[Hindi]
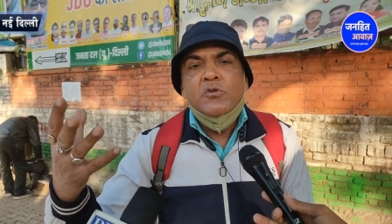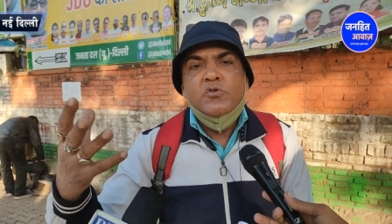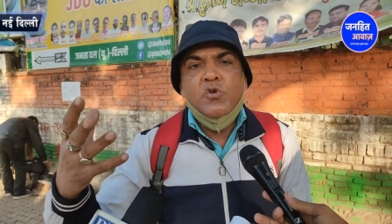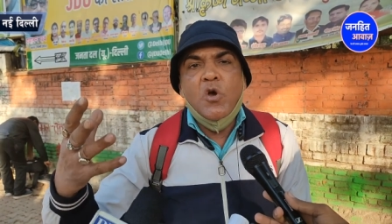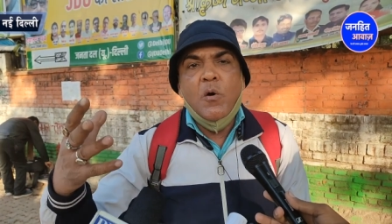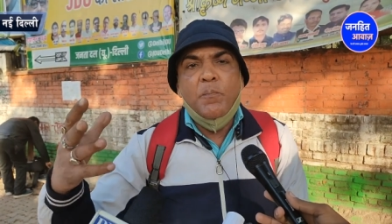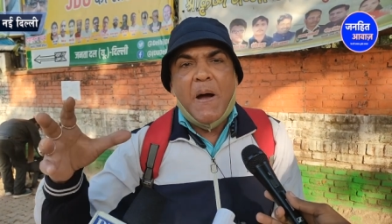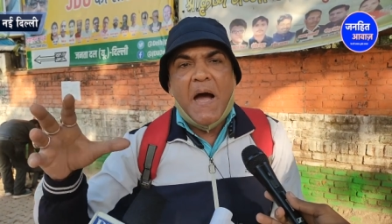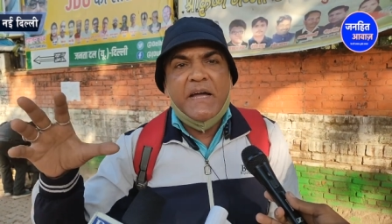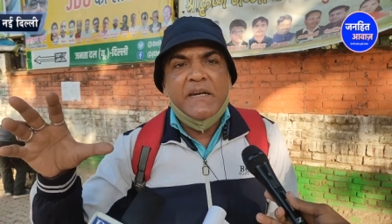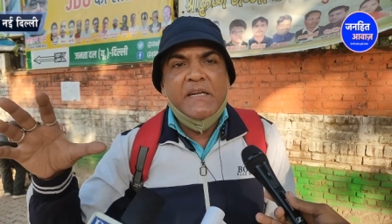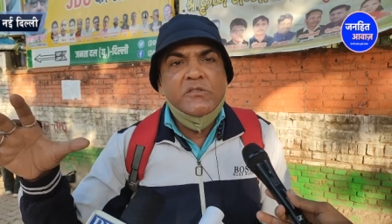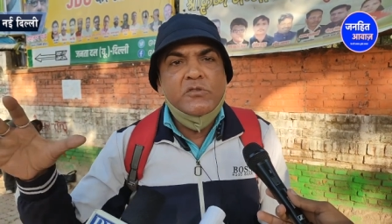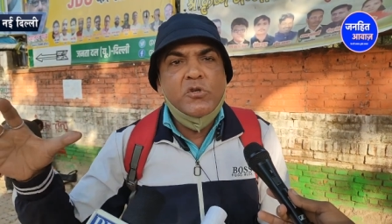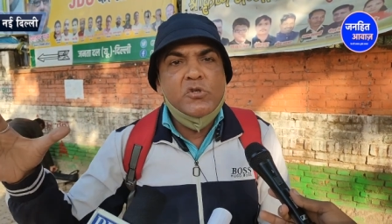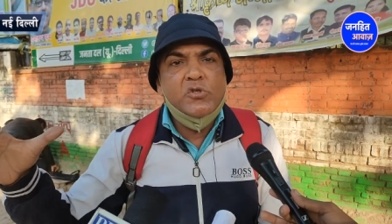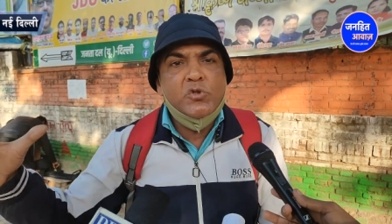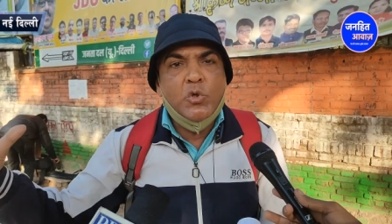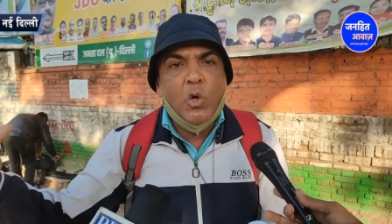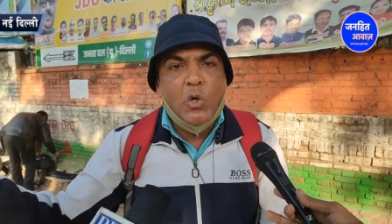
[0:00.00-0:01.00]
जो पानी
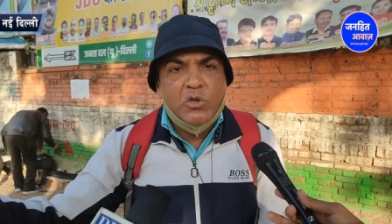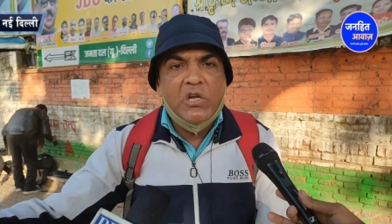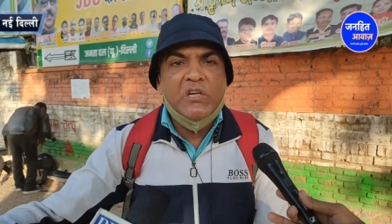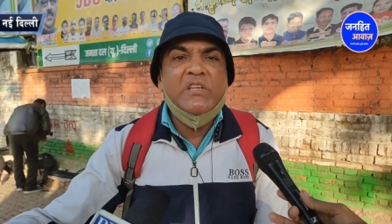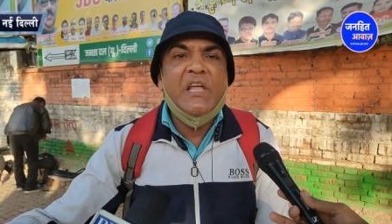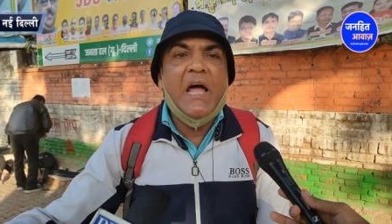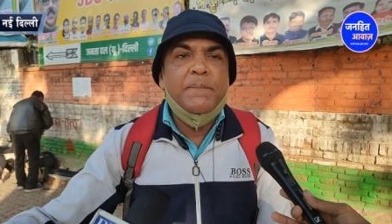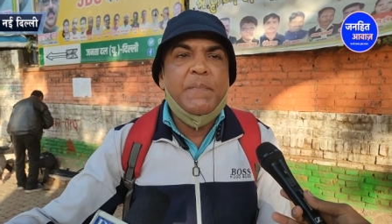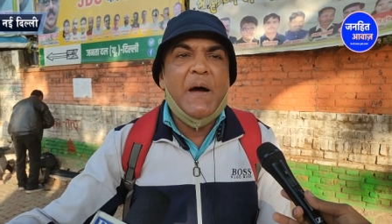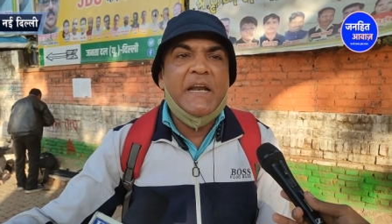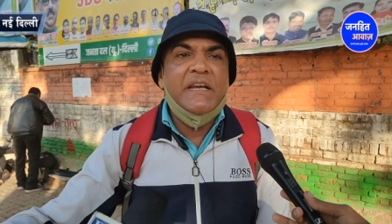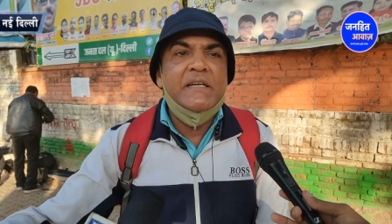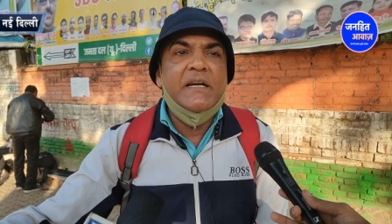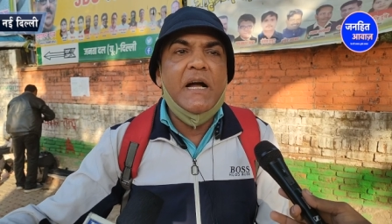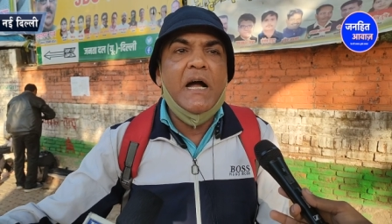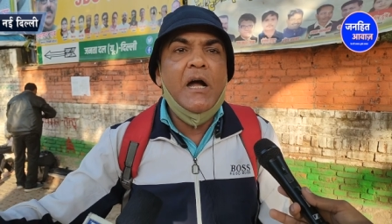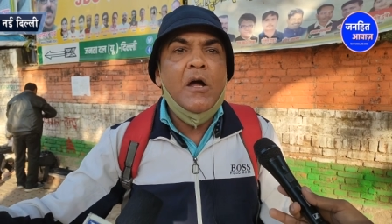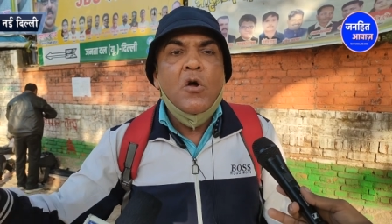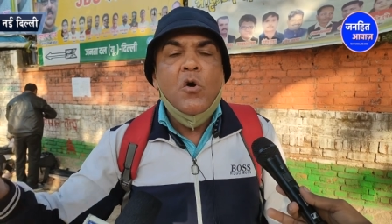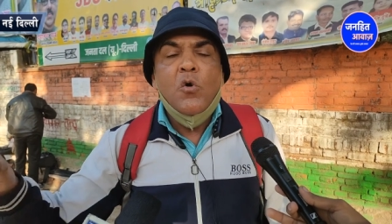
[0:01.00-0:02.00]
जो स्त्रोत्र था पानी
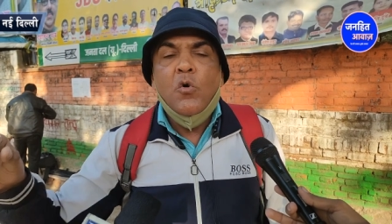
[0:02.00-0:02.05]
का